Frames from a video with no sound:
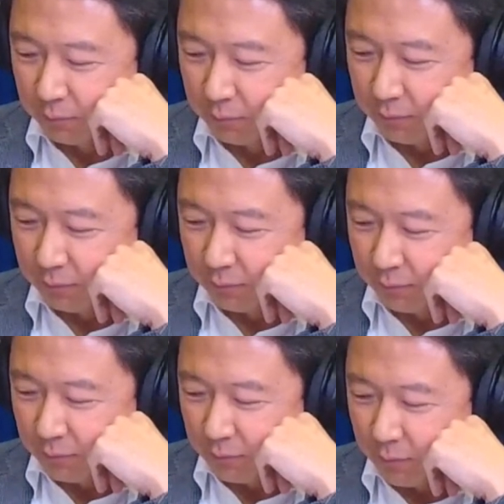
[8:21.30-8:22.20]
念头
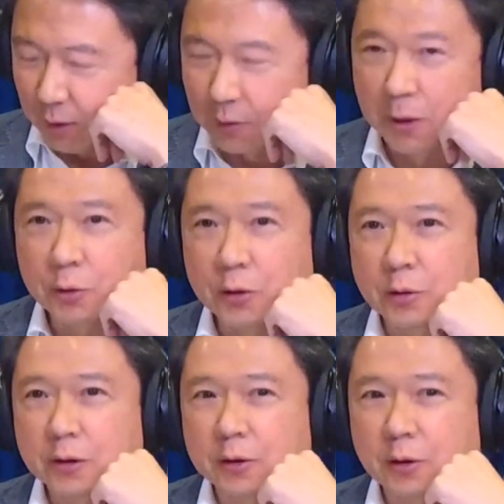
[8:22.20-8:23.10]
了。我觉得那你会劝
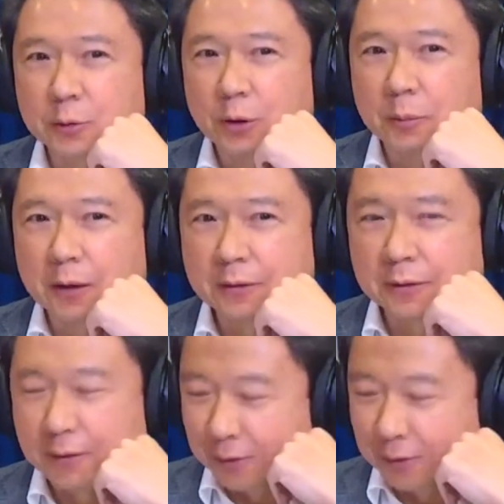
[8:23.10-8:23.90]
劝你同学吗？